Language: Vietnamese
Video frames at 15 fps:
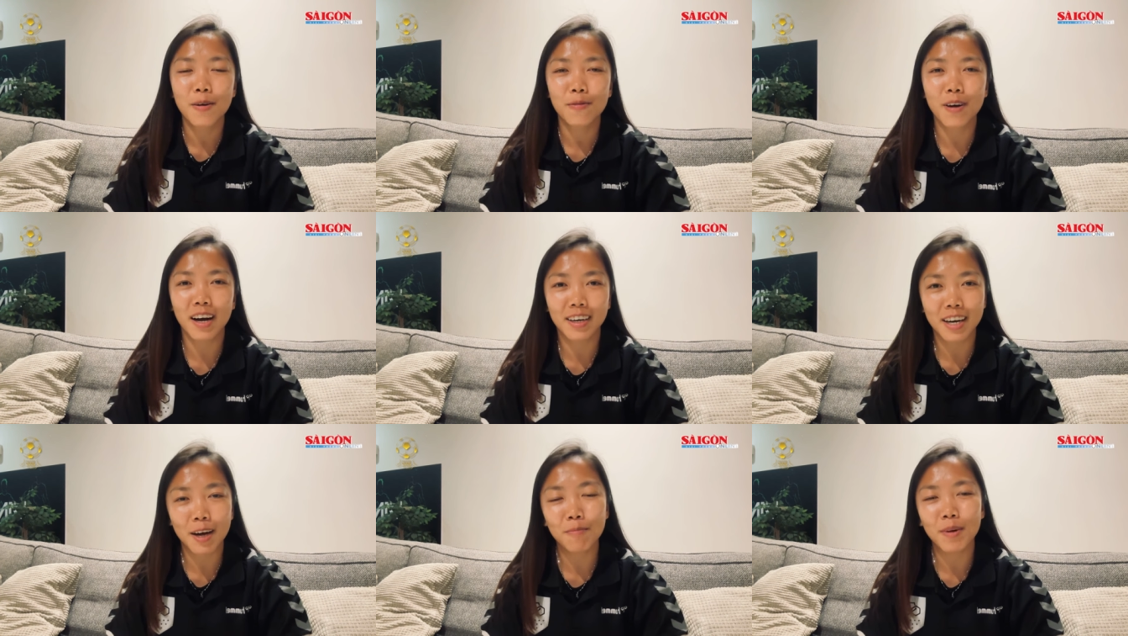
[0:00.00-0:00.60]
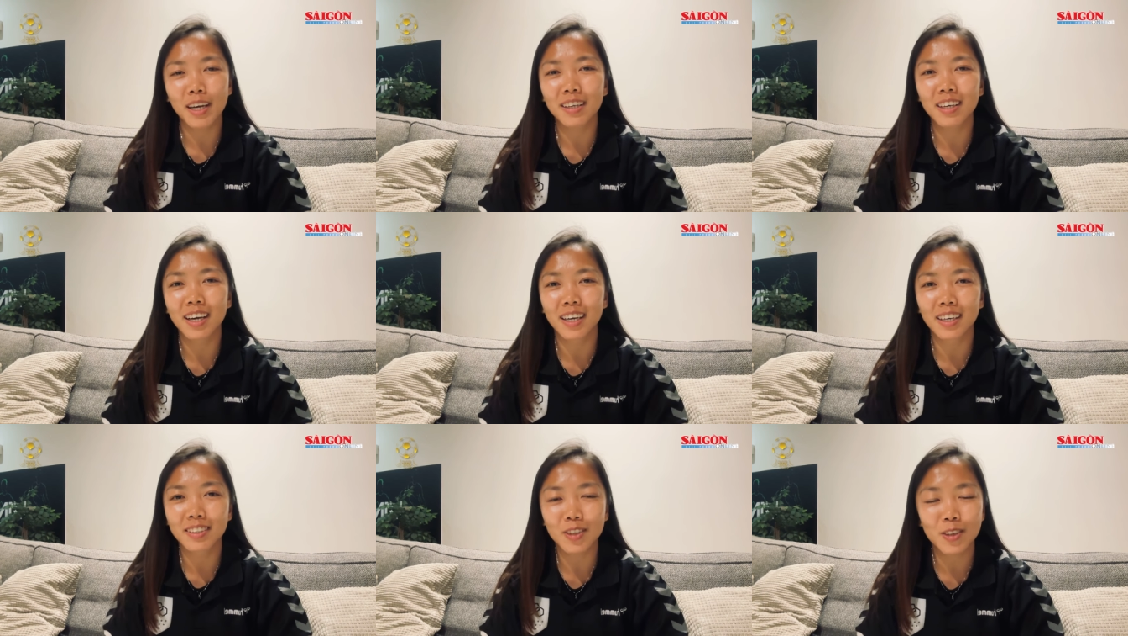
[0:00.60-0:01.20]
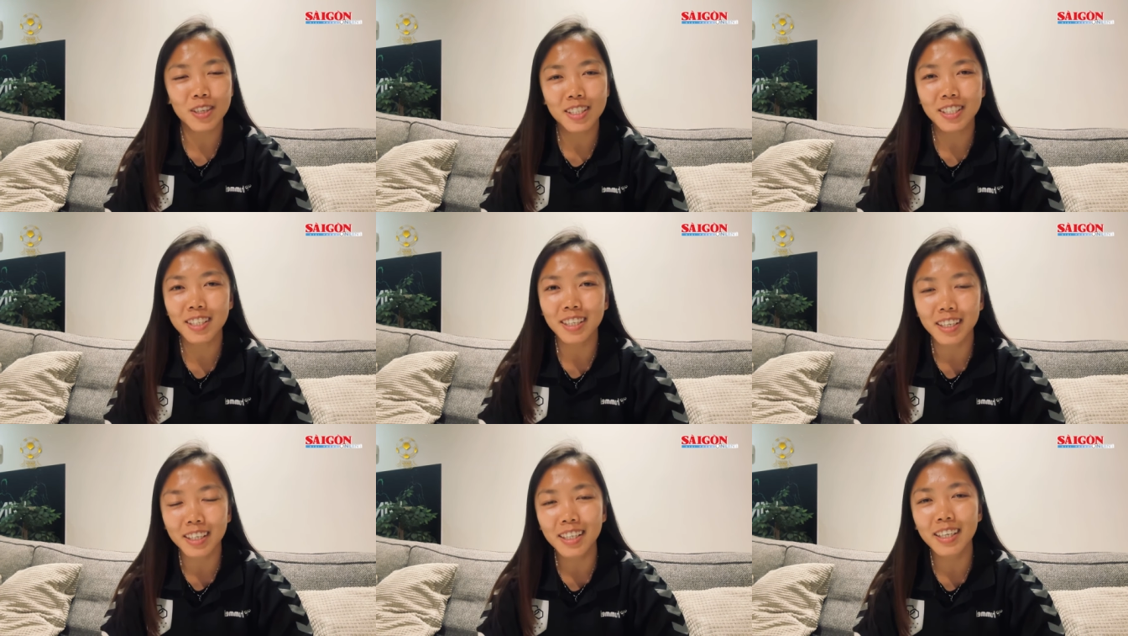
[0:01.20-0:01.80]
và đặc biệt là cho Như
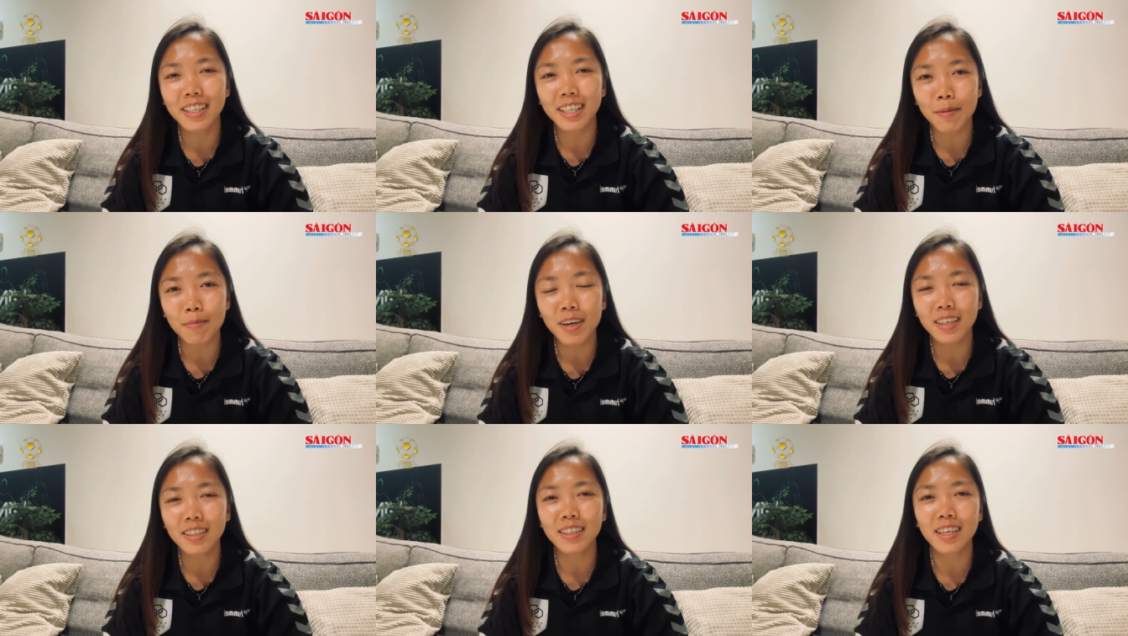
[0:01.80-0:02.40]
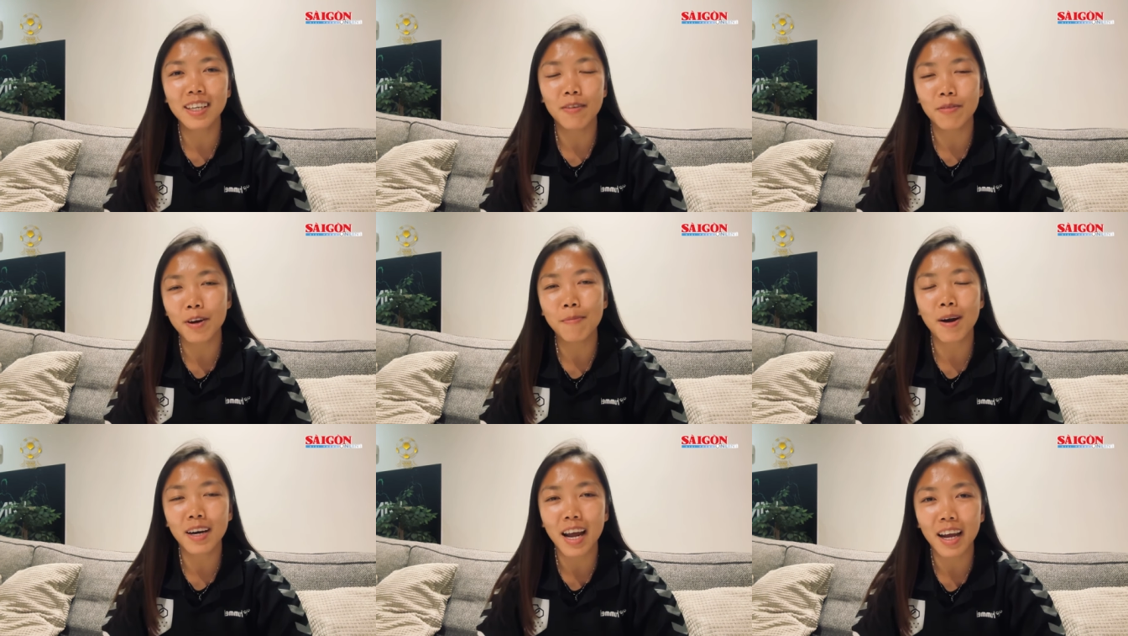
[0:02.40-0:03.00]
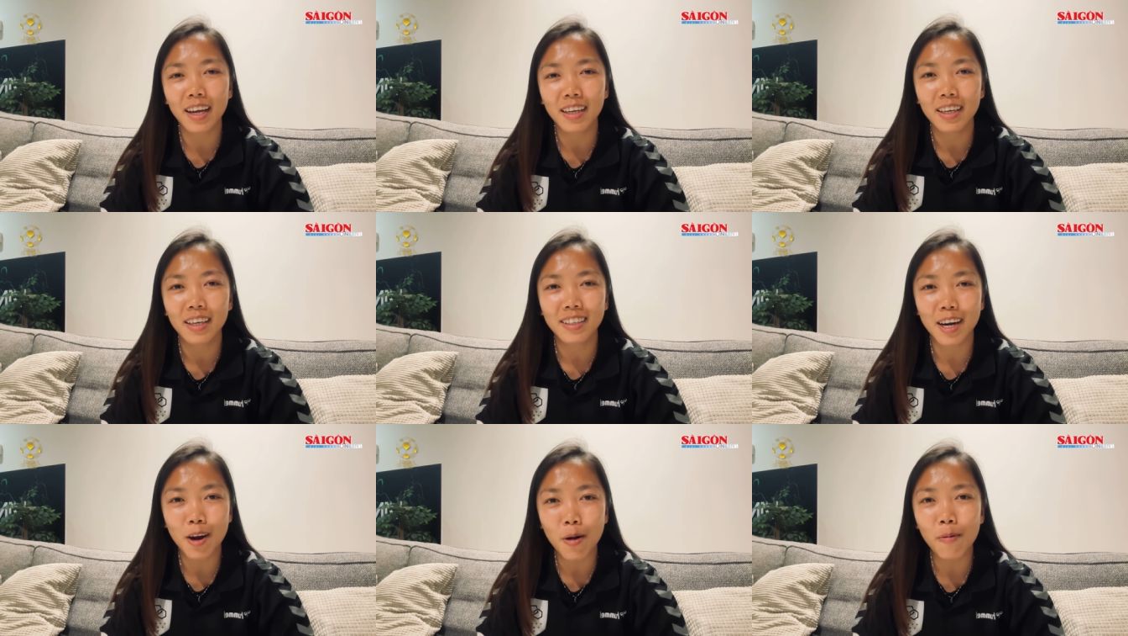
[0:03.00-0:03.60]
xin gửi lời cảm ơn đến Cà phê Măng Đen
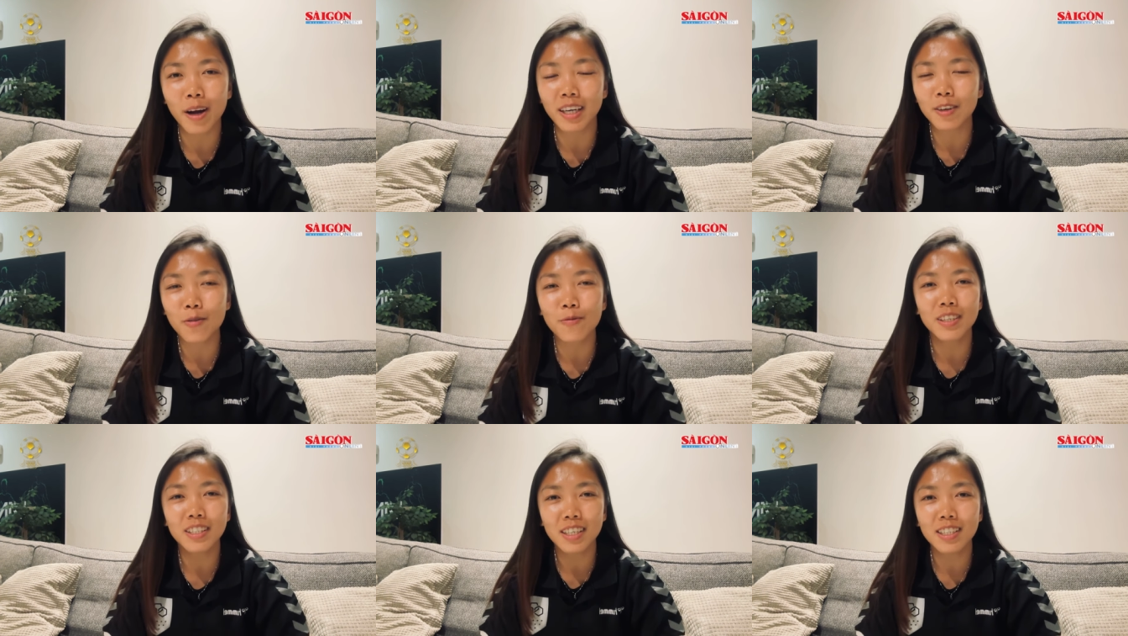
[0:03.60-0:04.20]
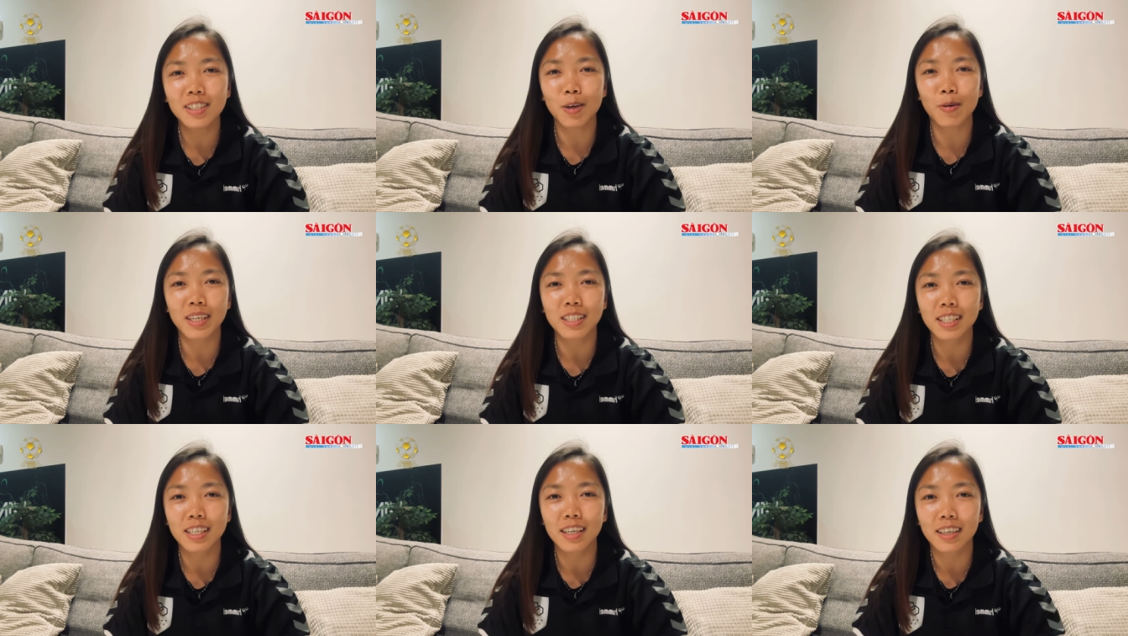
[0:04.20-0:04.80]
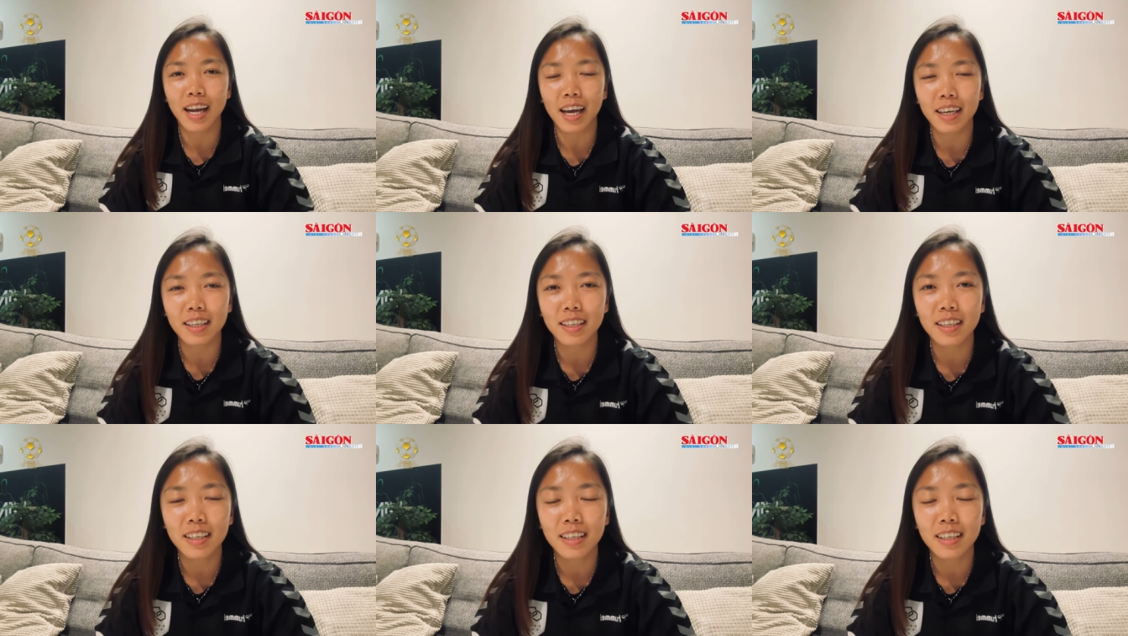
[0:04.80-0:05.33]
đã đồng hành cùng với Như trong hành trình lần này.